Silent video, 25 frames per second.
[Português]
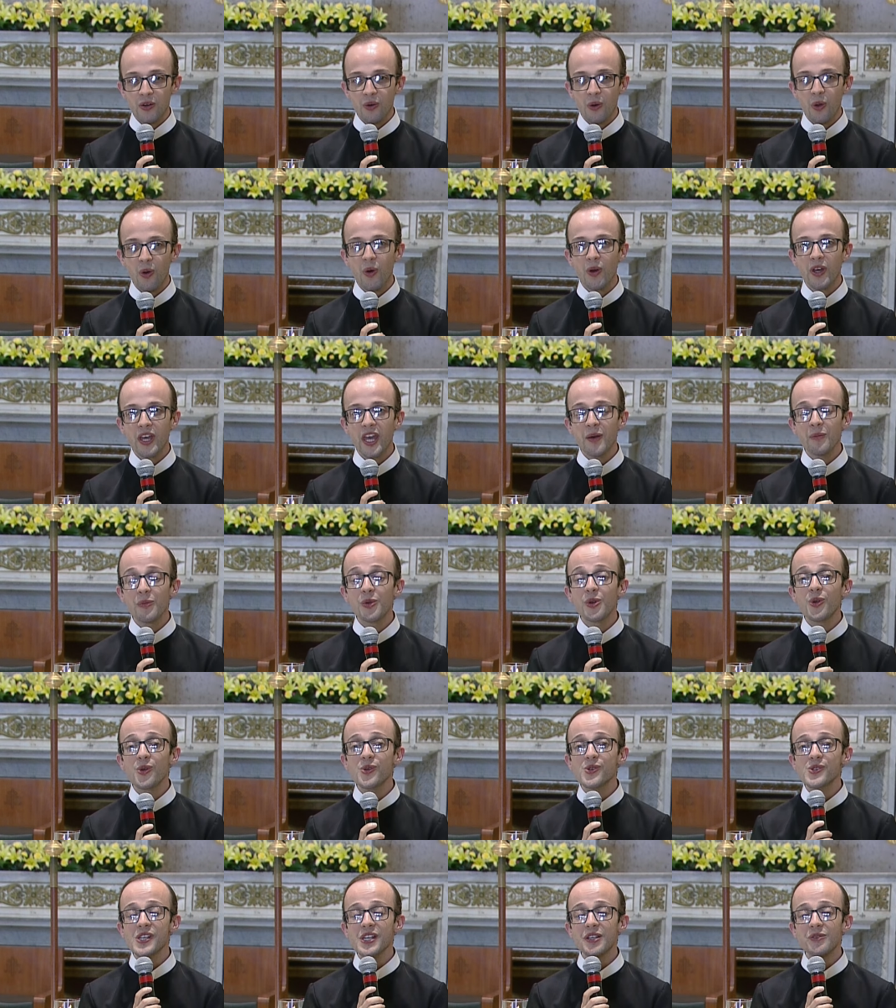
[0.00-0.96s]

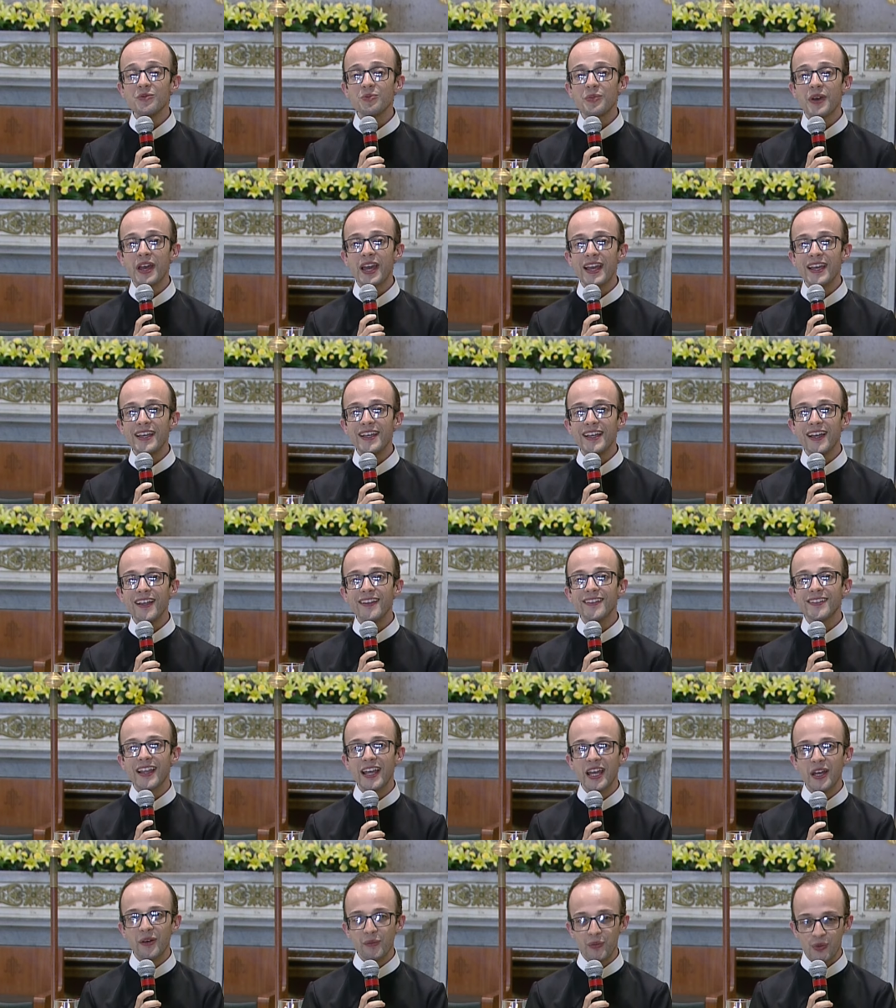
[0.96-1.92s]
Coloquemo-nos em pé e
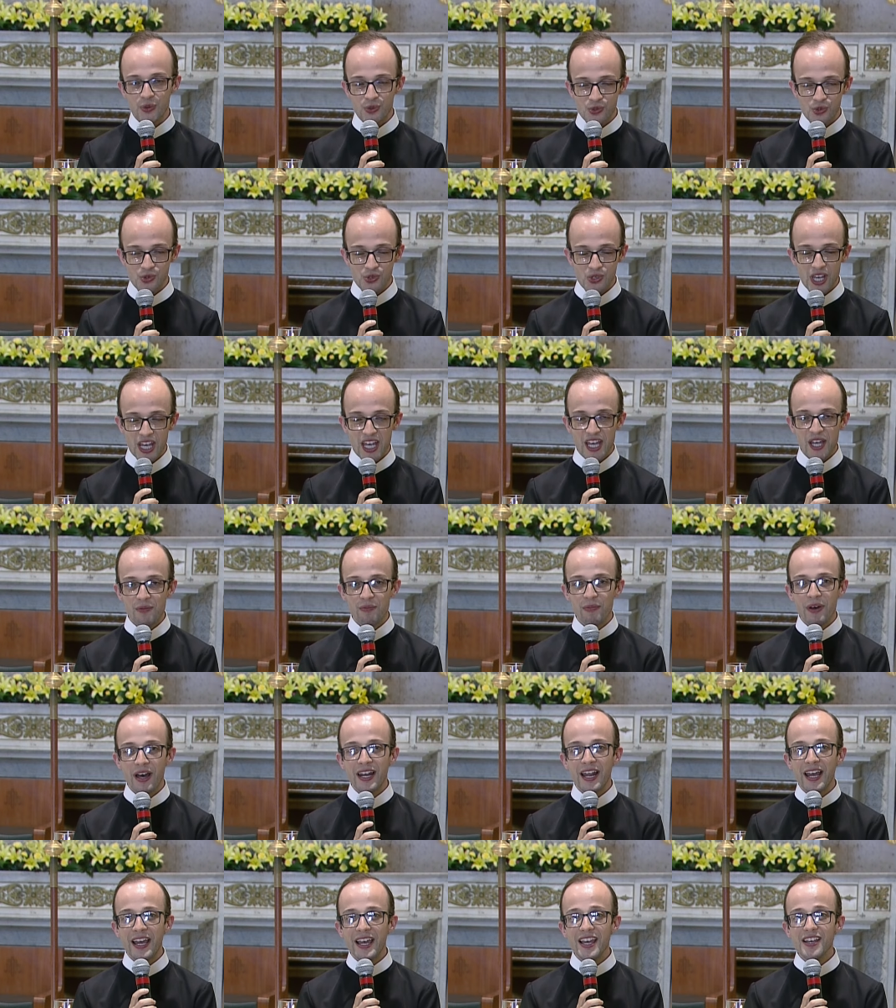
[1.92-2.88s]
cantemos
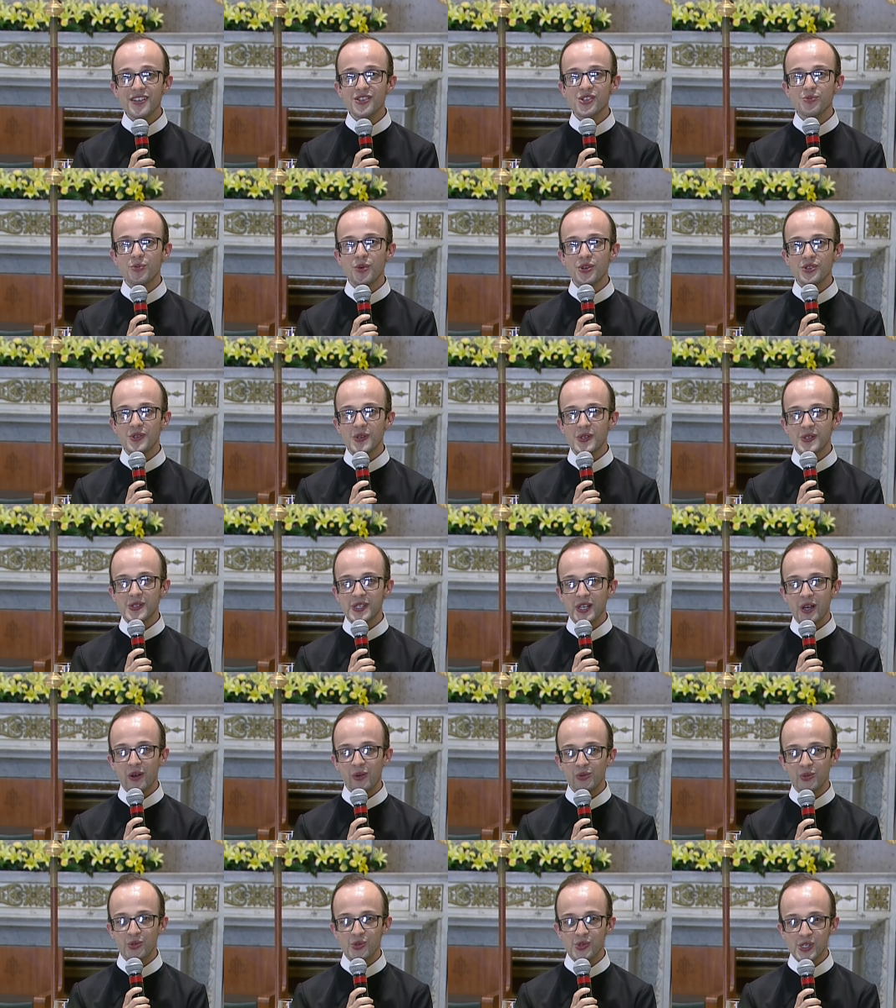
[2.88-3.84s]
para a
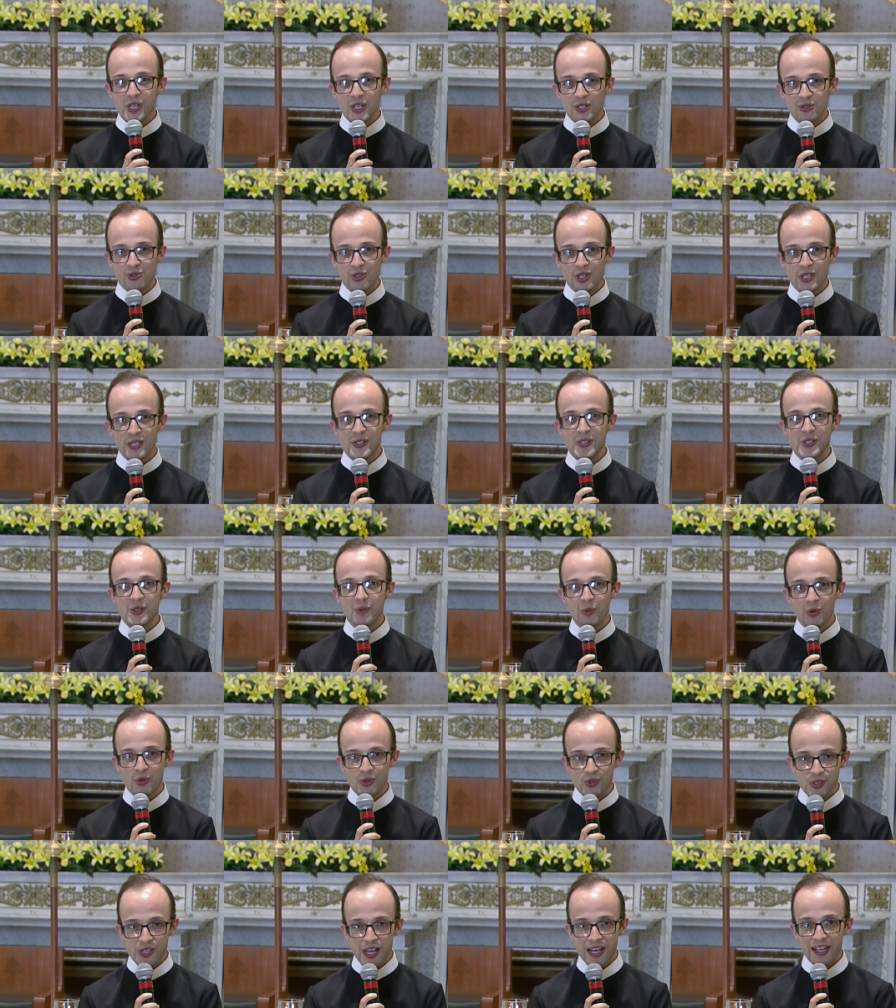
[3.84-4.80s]
exposição do
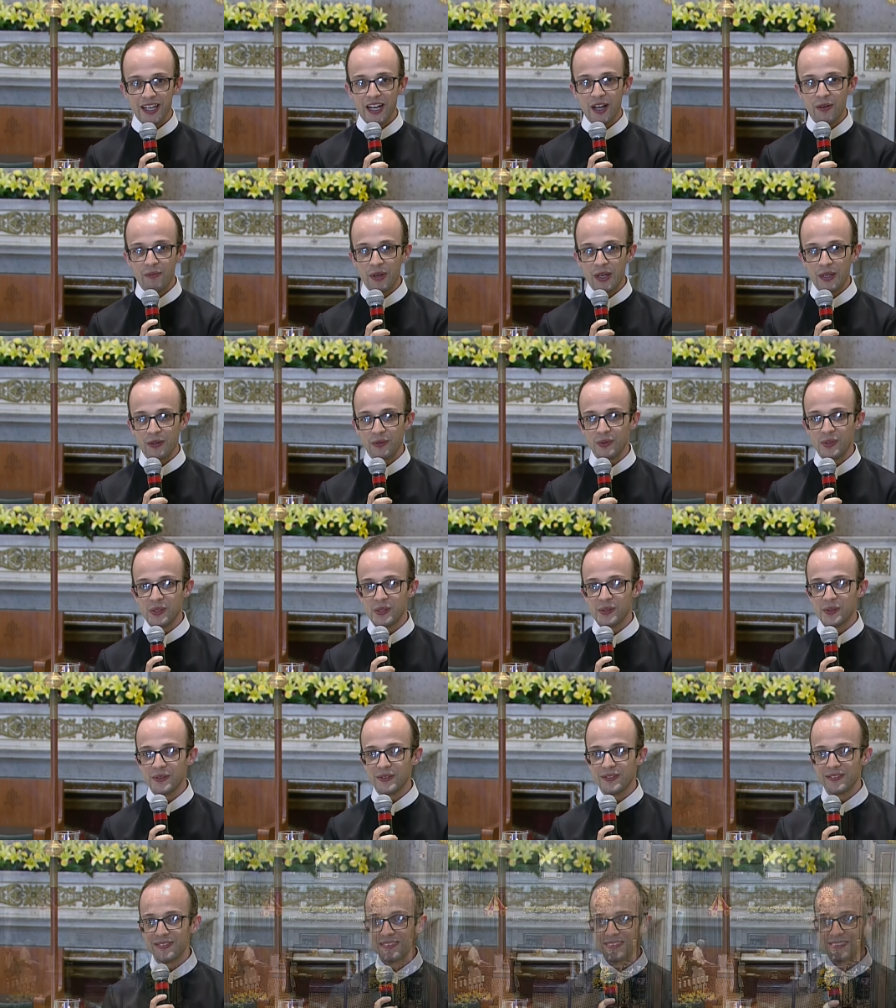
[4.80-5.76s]
Santíssimo Sacramento.